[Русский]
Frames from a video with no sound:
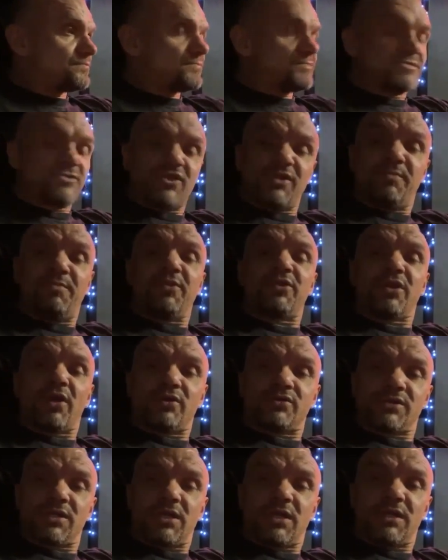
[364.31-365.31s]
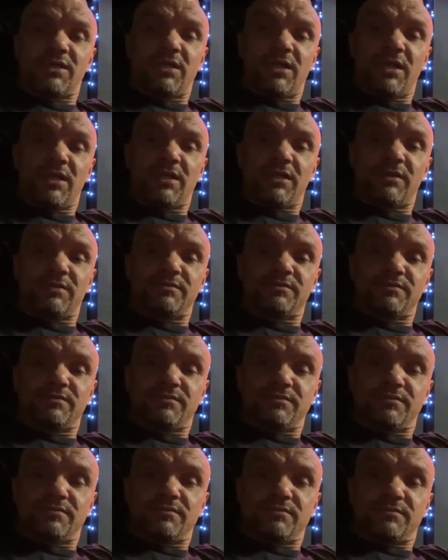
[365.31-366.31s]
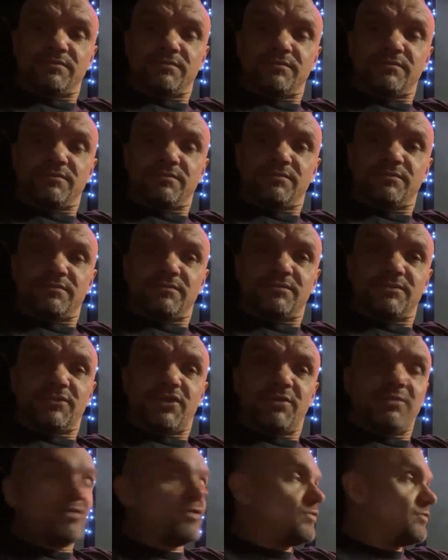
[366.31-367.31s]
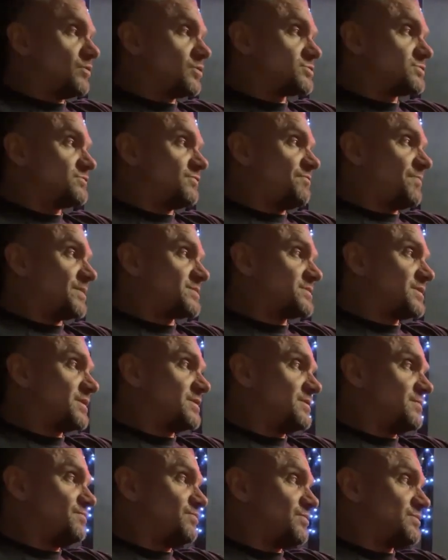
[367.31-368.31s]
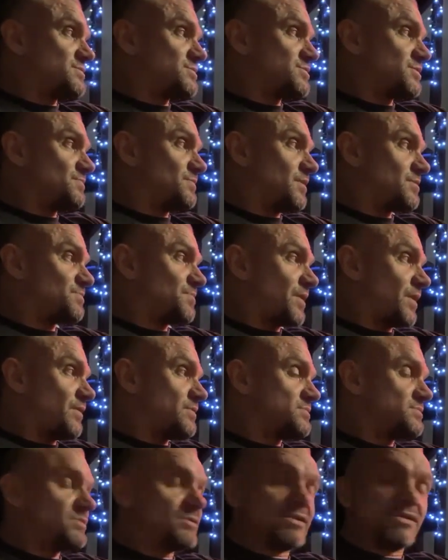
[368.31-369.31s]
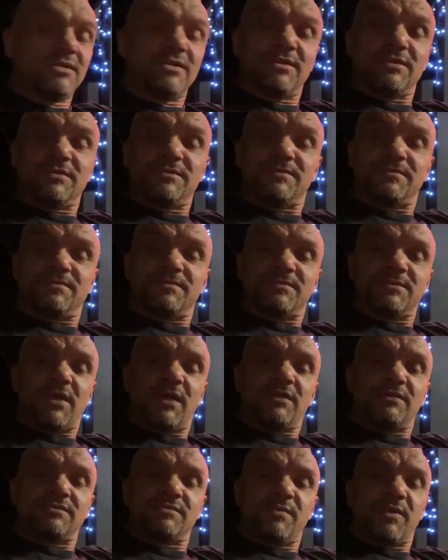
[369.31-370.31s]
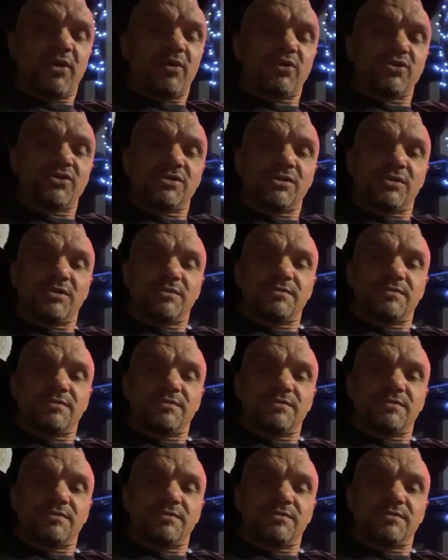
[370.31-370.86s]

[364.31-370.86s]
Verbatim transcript: Чем питаются холодильники? Чем его можно последний путь, с чем его отправить? Да, мороженое?